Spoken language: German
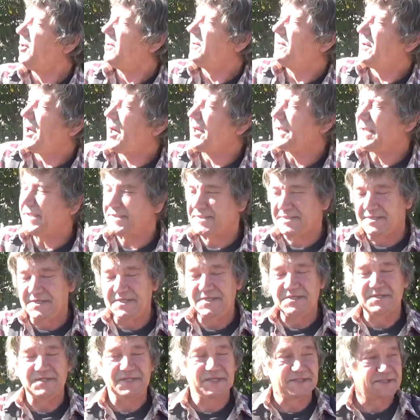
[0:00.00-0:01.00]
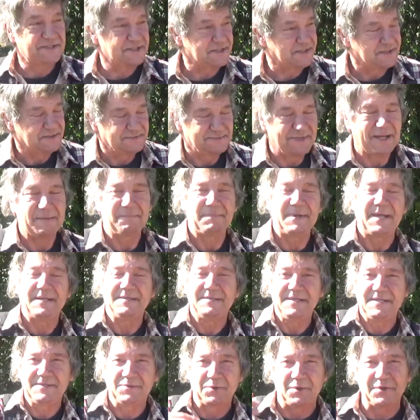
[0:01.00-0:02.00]
ah, jetzt nicht, jetzt mehr
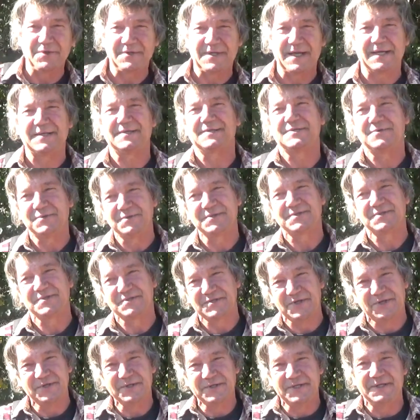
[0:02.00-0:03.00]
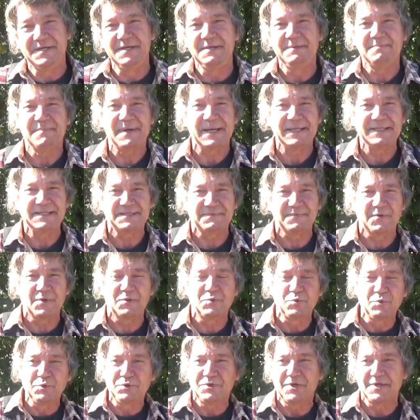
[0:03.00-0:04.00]
Planet drückt also unsere Sonne die meint es wieder
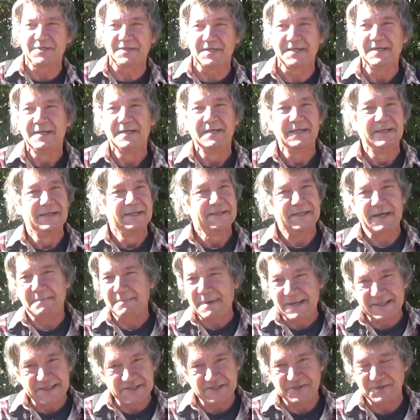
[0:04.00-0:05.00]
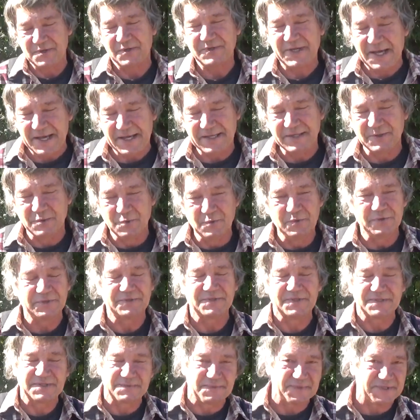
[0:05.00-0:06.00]
gut heute. Da backe ich noch keinen Kuchen,
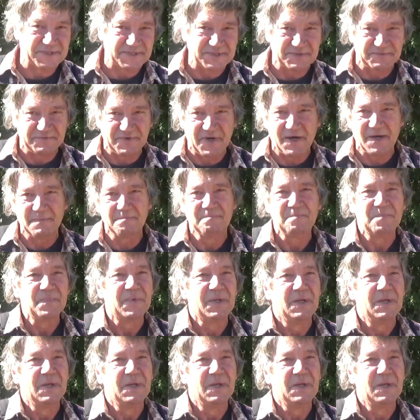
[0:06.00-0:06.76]
sonst wird es zu warm.